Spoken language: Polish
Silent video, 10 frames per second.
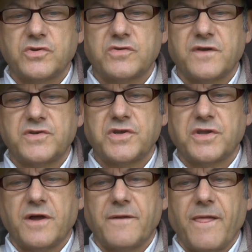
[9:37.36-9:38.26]
się
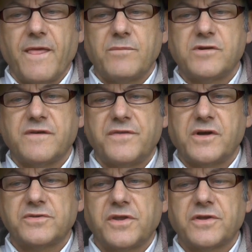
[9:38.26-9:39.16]
oświadczenia
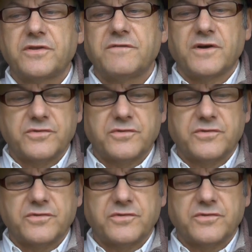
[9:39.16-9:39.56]
prywatnego detektywa,